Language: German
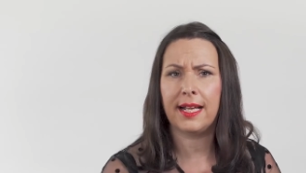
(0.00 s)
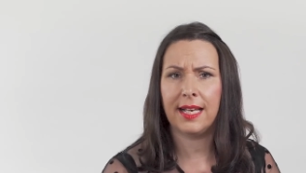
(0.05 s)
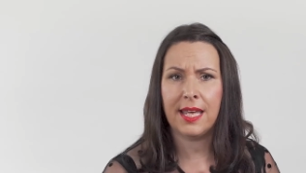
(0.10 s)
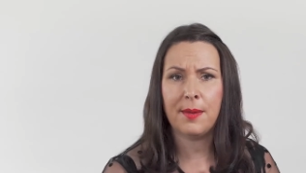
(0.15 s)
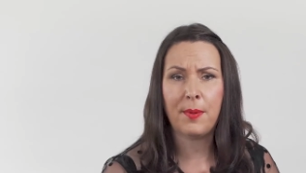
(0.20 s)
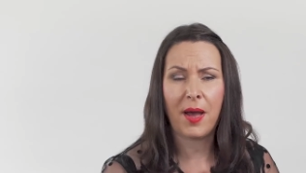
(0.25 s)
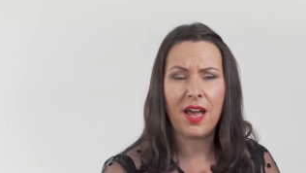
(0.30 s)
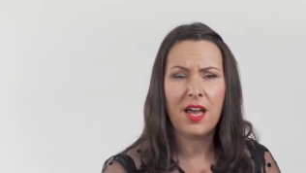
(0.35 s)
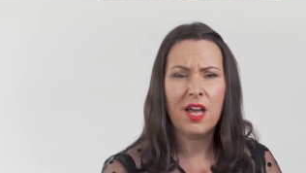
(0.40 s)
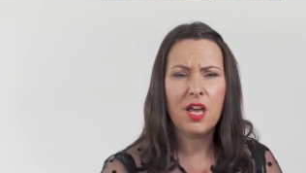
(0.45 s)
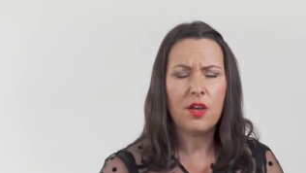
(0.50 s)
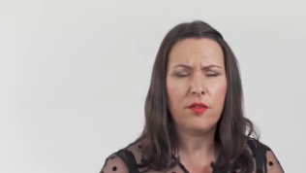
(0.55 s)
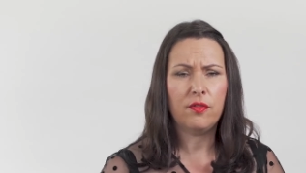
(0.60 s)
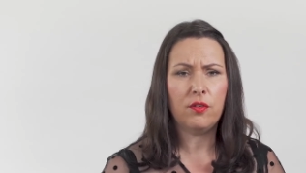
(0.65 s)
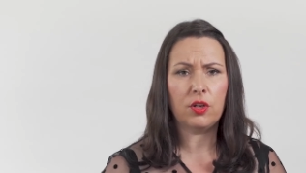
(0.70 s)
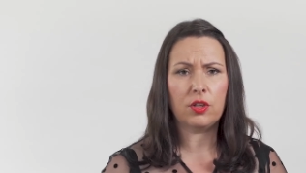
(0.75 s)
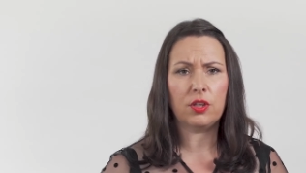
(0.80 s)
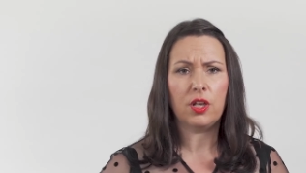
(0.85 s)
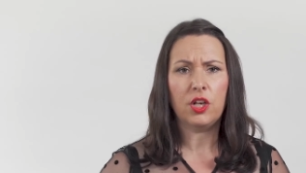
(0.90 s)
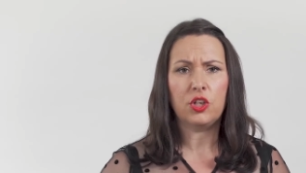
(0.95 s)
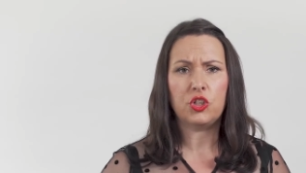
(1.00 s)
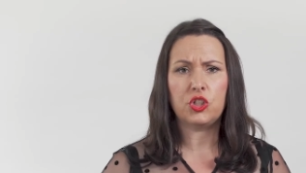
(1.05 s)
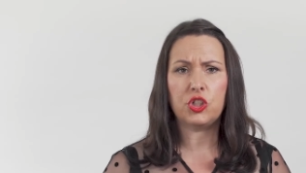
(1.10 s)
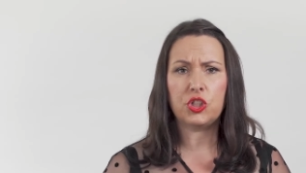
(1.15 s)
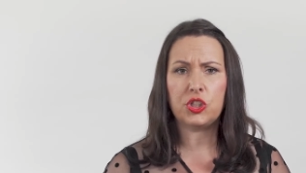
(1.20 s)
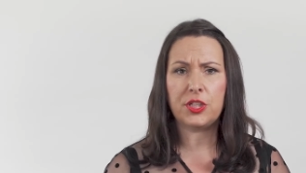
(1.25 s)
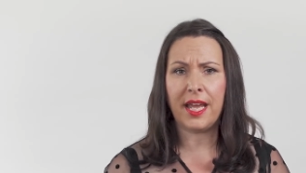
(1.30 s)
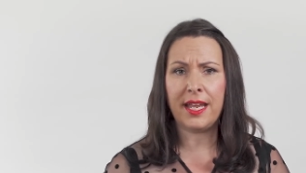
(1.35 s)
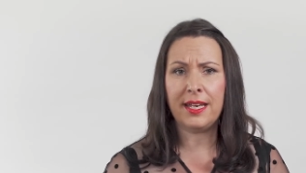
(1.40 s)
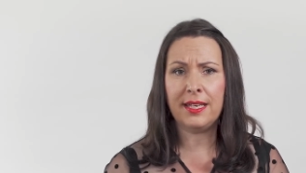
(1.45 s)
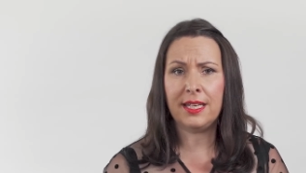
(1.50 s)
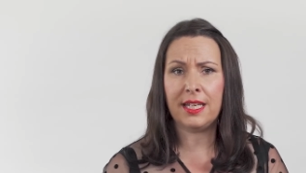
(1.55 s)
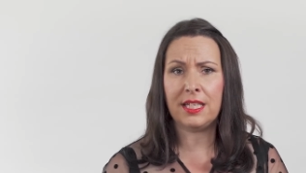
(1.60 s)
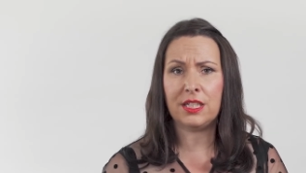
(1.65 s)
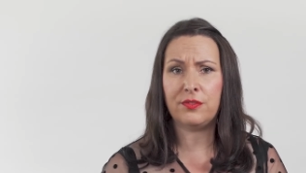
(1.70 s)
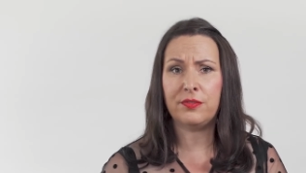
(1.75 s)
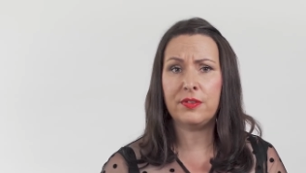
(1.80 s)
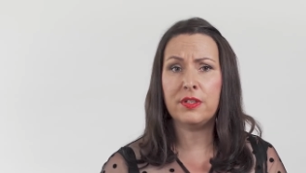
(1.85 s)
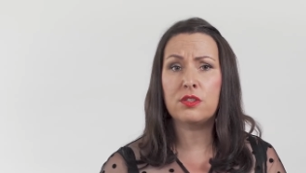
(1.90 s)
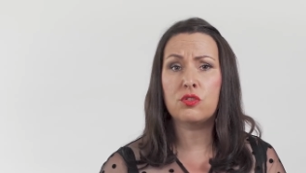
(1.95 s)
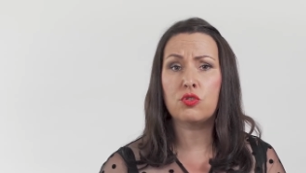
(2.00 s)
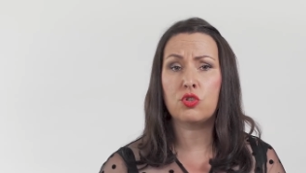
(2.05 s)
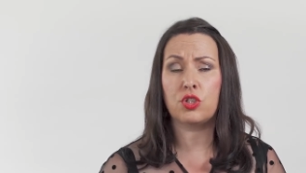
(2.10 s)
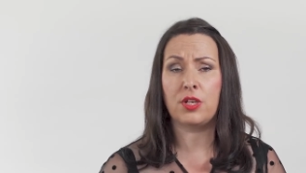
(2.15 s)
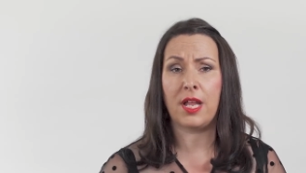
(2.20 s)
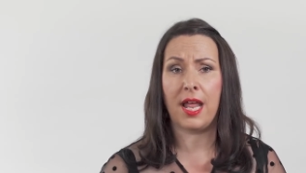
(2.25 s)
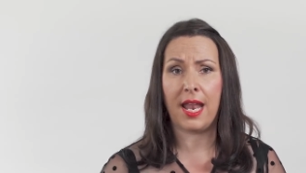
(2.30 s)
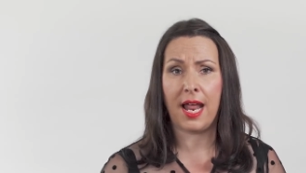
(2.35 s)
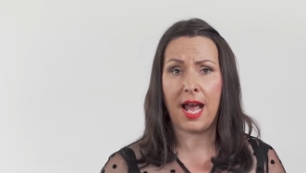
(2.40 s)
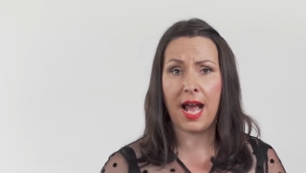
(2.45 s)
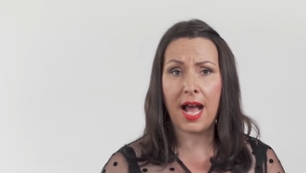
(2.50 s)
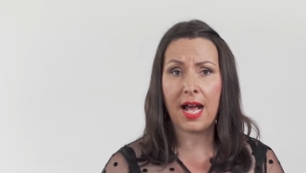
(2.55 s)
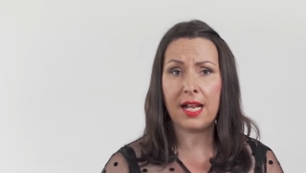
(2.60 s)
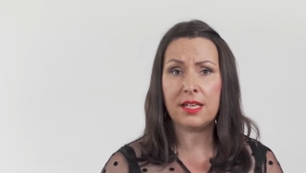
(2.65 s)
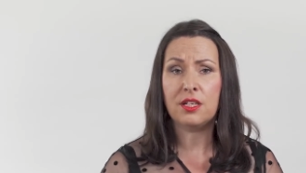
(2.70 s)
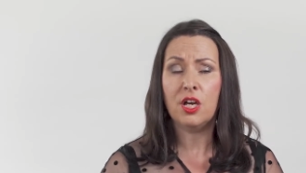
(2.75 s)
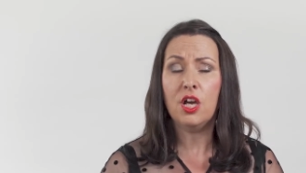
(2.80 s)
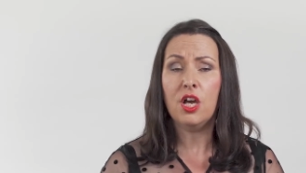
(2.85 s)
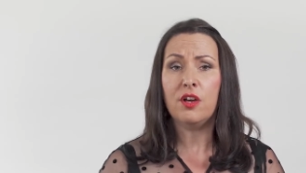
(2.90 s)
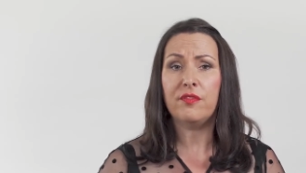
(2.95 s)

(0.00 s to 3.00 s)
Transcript: Kleber wird ständig viel zu schnell hart,